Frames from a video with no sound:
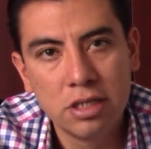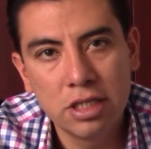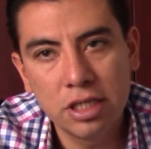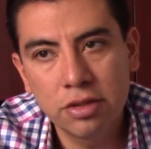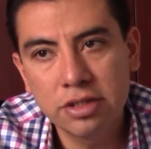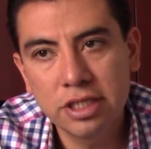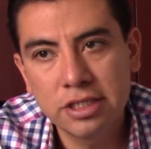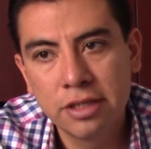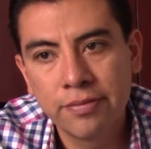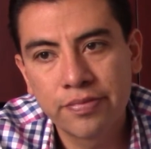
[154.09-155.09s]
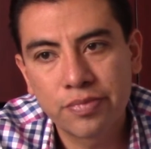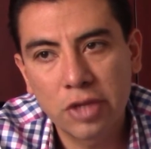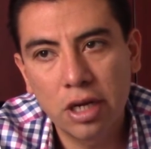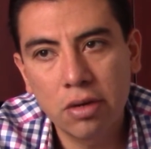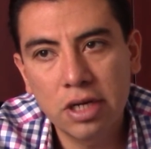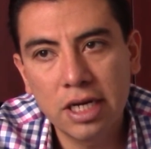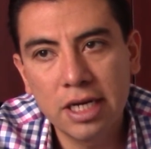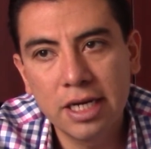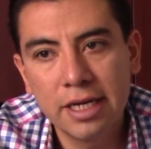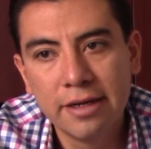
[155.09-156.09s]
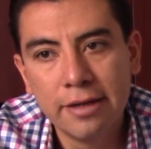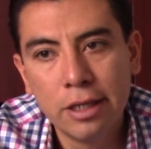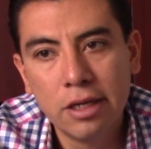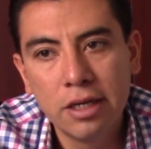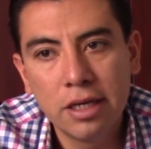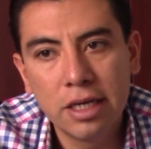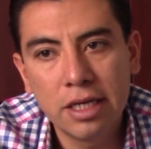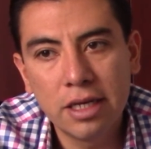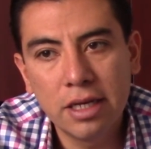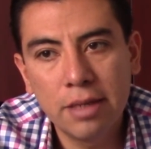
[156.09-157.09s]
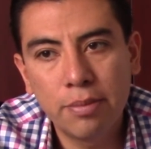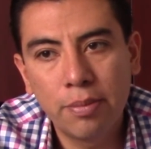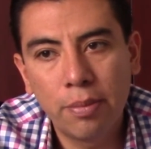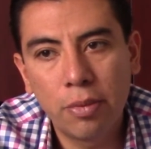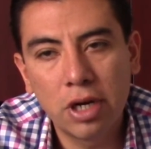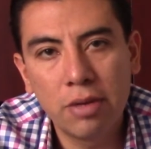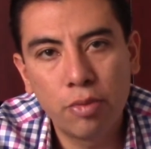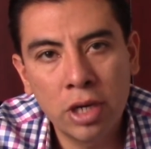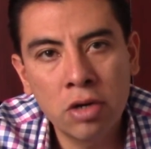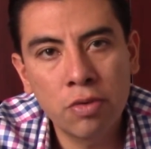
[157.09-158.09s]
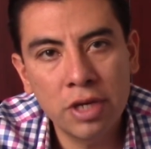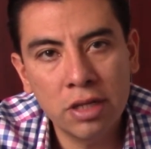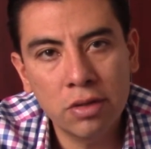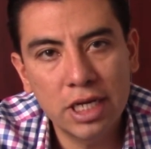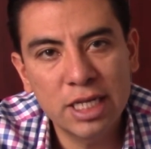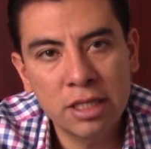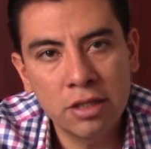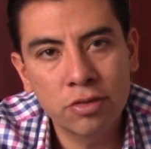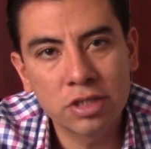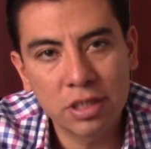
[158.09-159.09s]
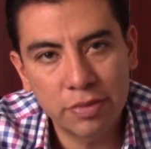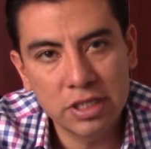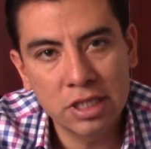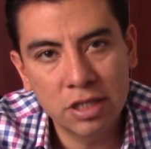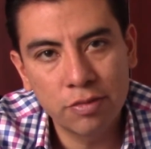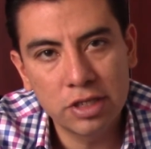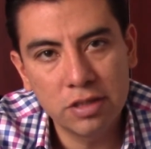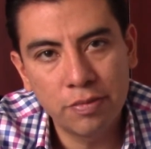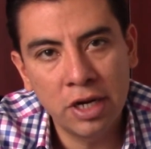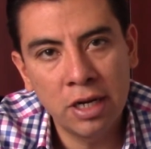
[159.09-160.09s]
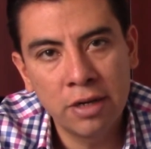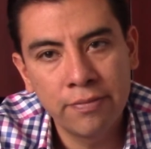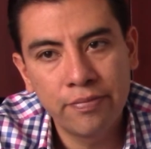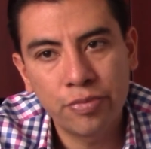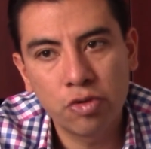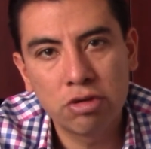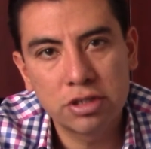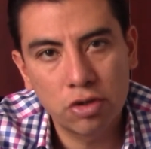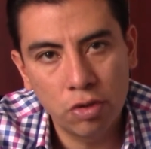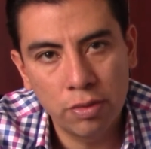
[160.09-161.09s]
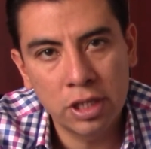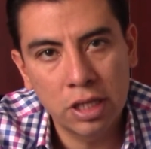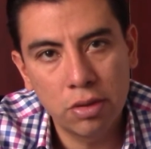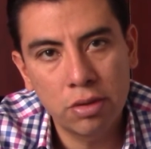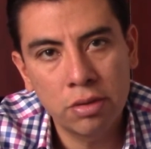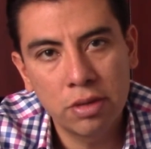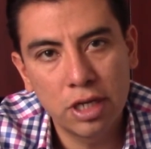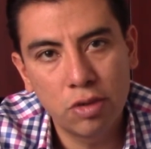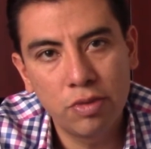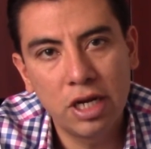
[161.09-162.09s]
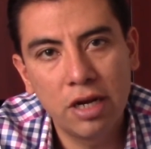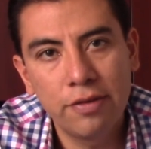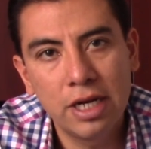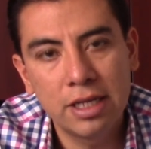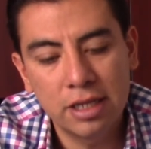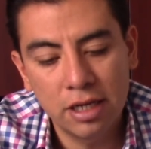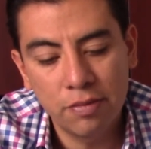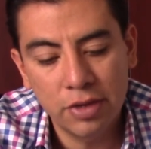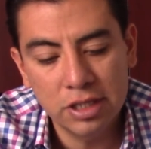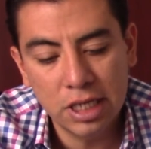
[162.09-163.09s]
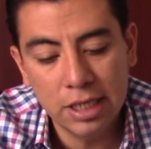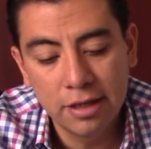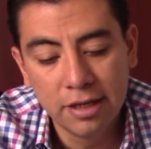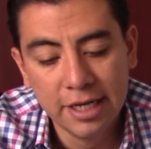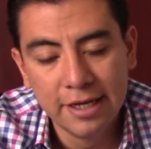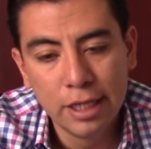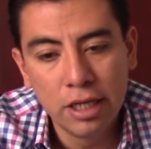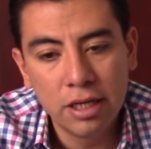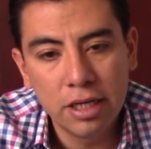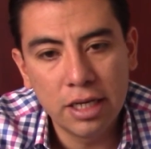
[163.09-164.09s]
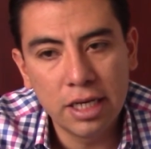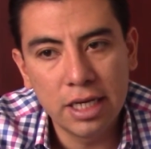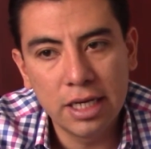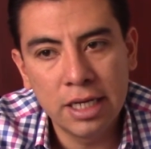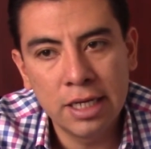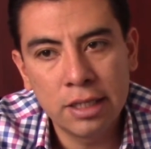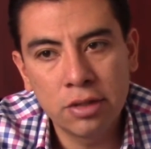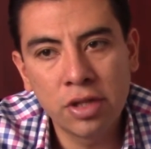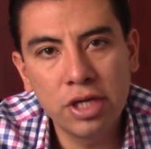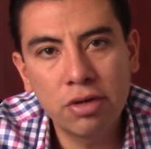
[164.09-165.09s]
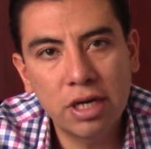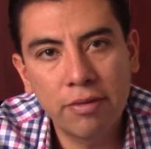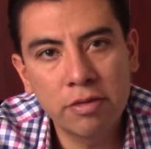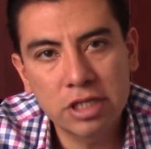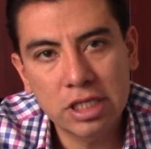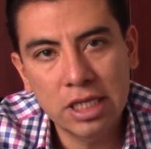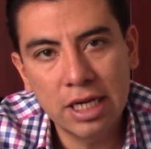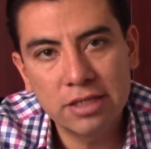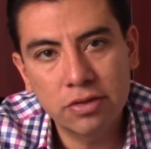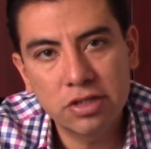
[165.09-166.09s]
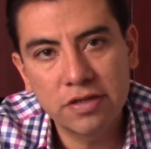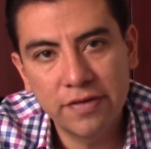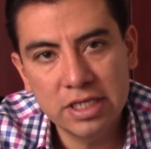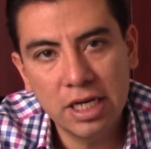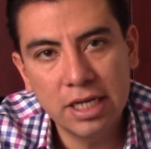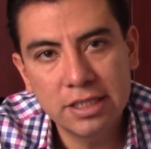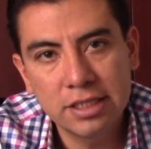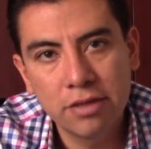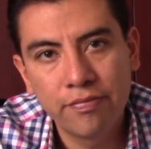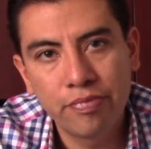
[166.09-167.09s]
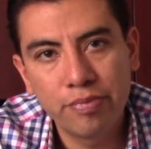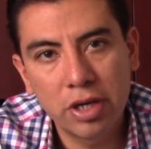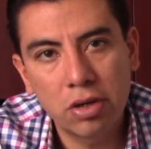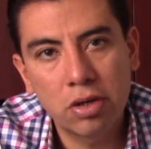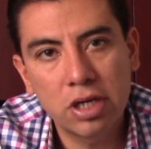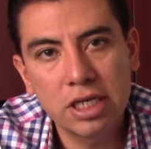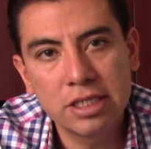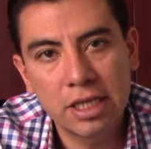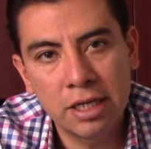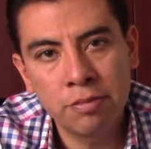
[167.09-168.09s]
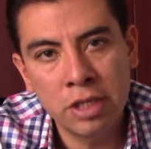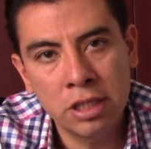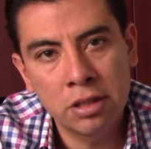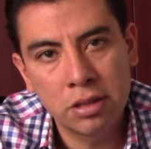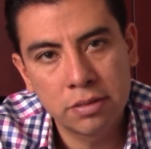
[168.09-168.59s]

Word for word: Entonces creo que eh, por el buen gobierno que ha tenido nuestra presidenta municipal, nuestro gobernador Erubiel Ávila Tlalnepantla. Eh, no digo que vamos a tener las cosas fáciles, pero creo que saldrán bien.